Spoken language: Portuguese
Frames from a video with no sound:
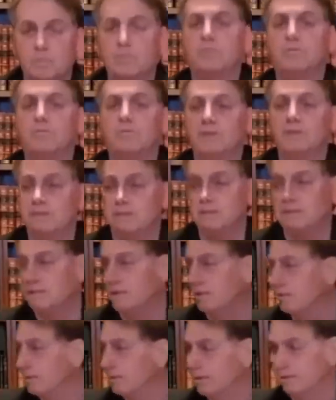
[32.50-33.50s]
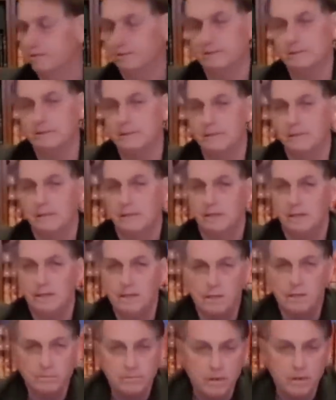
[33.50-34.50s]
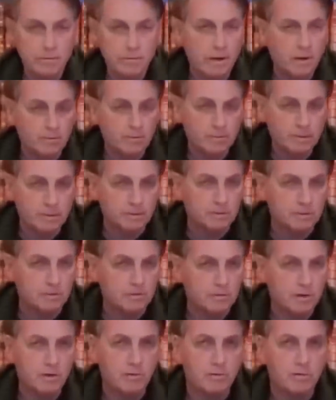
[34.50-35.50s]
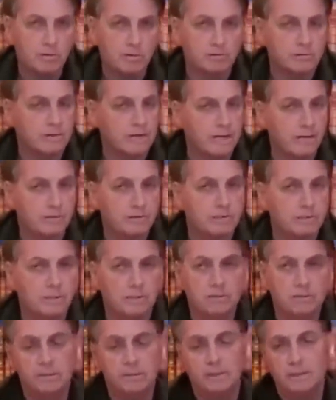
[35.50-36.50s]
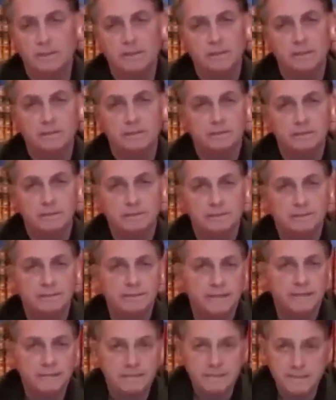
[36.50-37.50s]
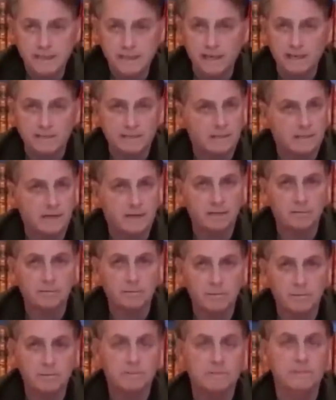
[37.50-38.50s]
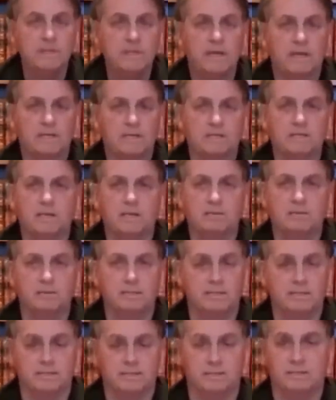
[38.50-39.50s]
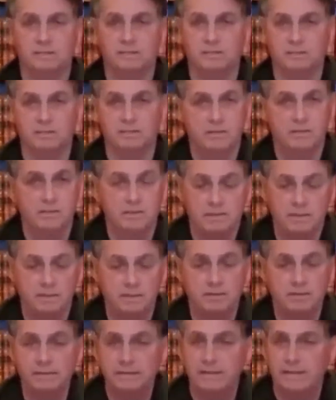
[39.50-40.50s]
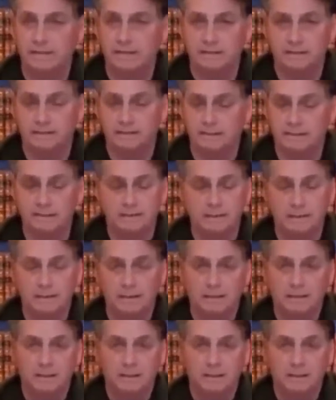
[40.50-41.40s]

Covid-19. Isso não é uma pessoa ou é um caso, são dezenas de casos por dia que chegam nesse sentido. não sei o que acontece. Né?